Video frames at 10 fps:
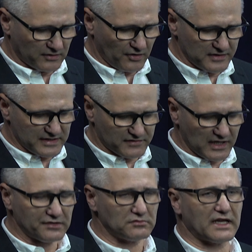No i ze
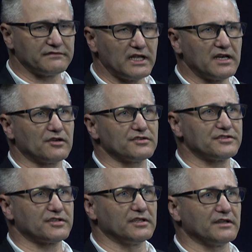względu na
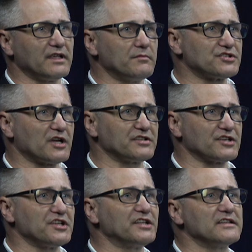wielkość, no wiemy, że
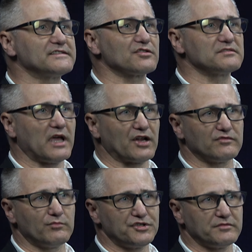chociaż jeden z
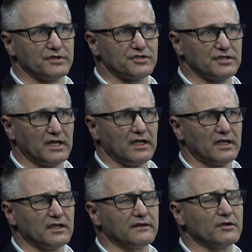rozmiarów musi być
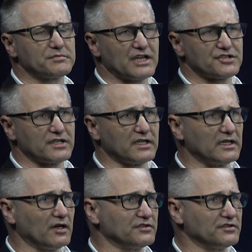w obszarze